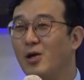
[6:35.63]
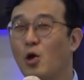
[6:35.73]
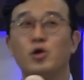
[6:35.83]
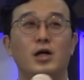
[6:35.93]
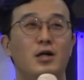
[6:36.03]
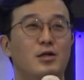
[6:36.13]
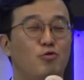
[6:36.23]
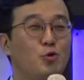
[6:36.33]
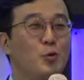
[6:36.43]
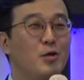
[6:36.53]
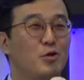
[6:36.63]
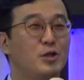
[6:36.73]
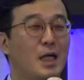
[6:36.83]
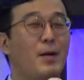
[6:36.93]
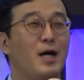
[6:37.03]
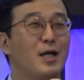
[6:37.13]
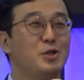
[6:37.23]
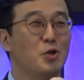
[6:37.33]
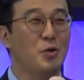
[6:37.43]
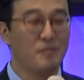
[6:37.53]
경찰이 일단 출동해서 저를
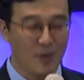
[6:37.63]
잡아가겠죠.